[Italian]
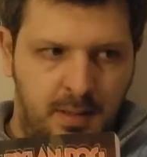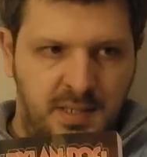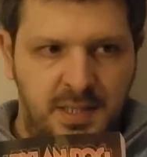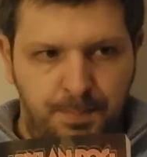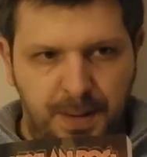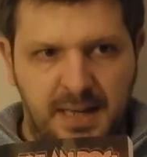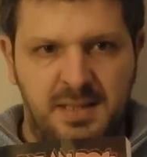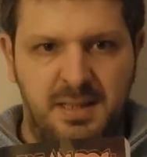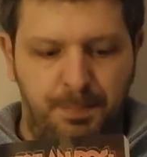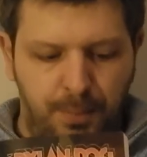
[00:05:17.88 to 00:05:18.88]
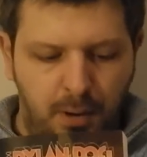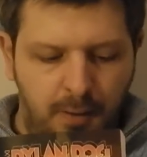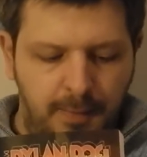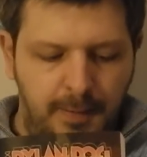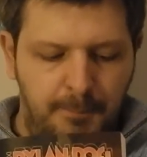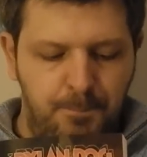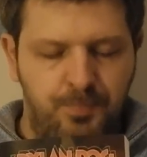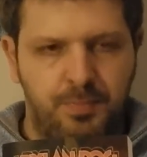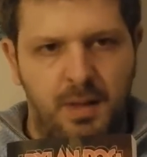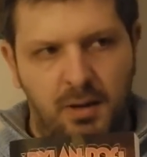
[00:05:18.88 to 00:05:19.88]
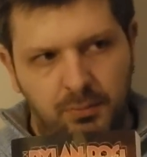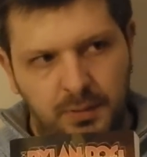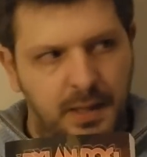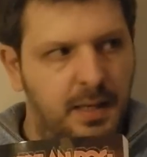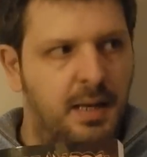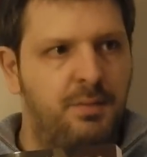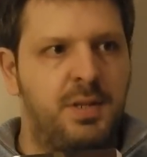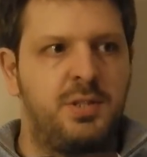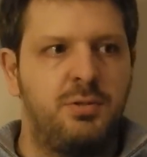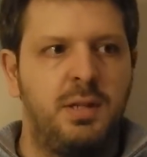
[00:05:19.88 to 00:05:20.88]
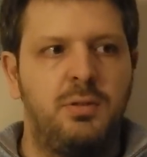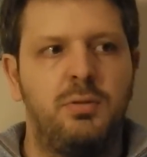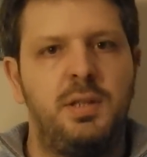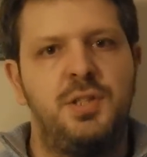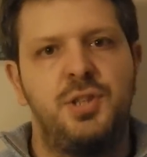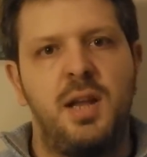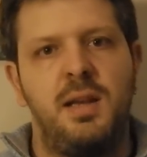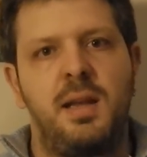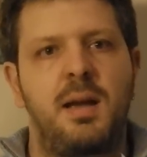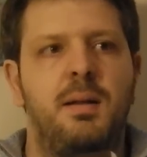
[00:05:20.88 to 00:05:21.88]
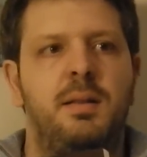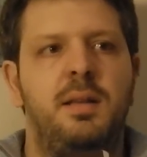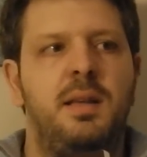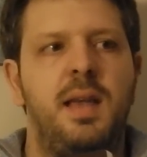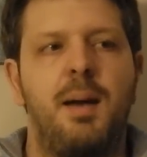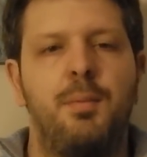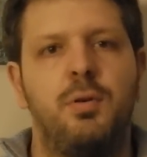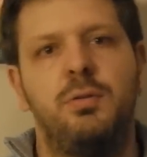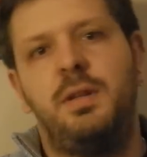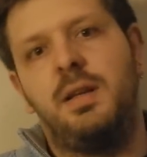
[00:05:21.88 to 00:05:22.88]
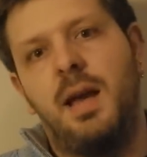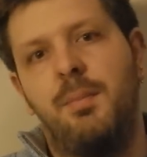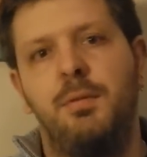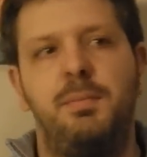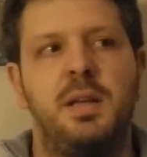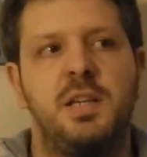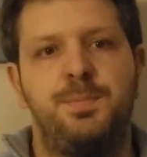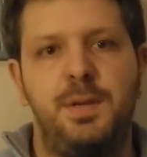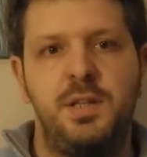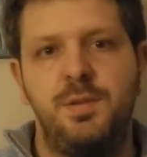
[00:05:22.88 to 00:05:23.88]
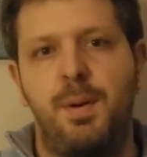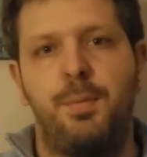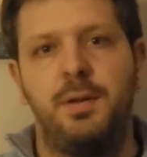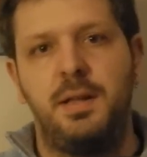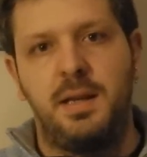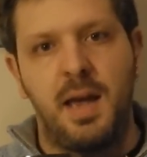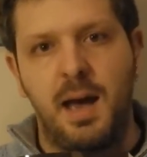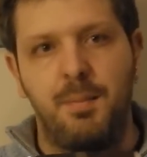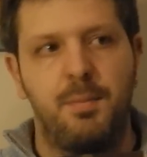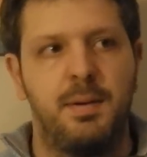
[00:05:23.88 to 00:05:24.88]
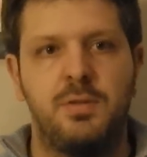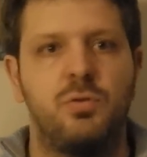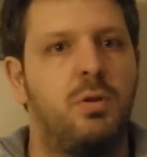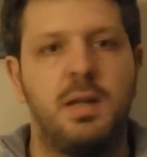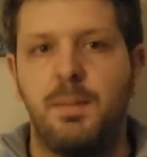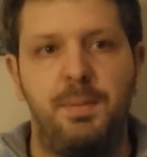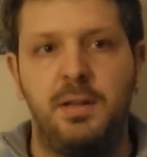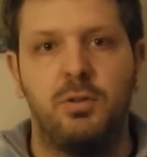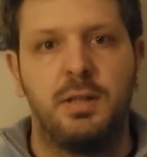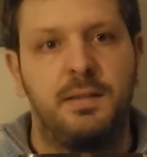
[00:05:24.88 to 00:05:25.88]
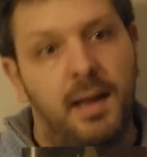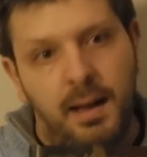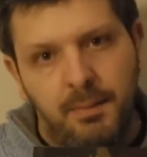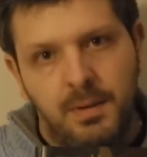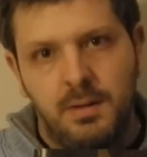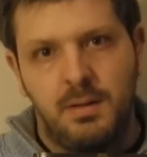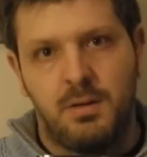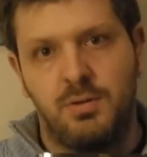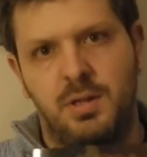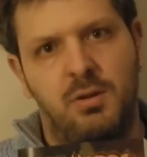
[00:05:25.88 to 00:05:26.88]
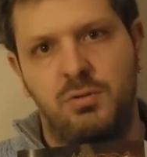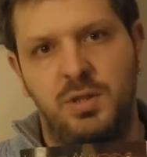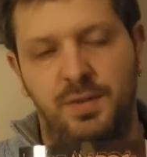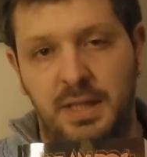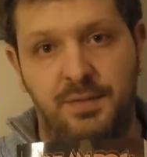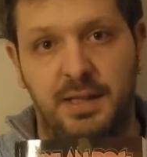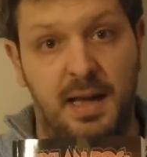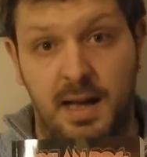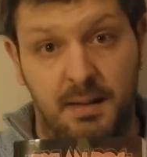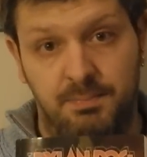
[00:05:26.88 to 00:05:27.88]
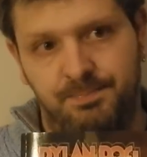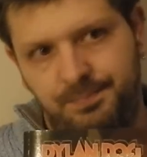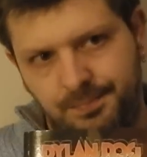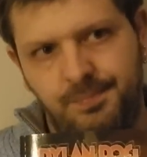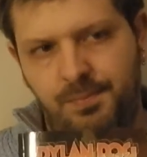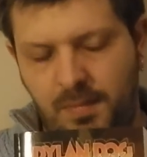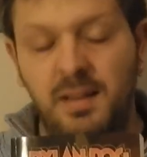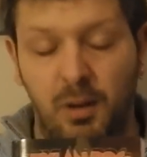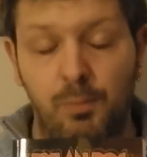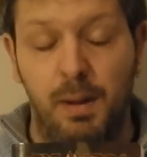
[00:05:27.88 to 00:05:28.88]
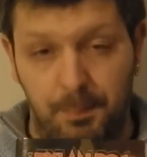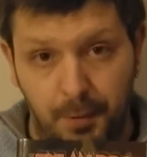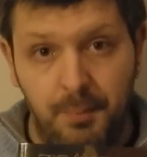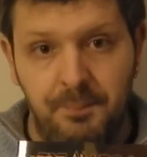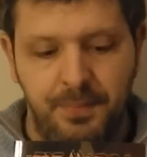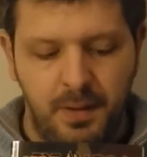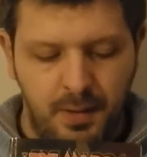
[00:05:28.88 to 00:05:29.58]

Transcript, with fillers: Si passa poi a un Dylan versione dodicennea, ah, ti chiamo, non ti chiamo, mi respingi ma poi ti chiamo, ma sono lì che pendo da te, cosa che non si vedeva da, da un bel po'.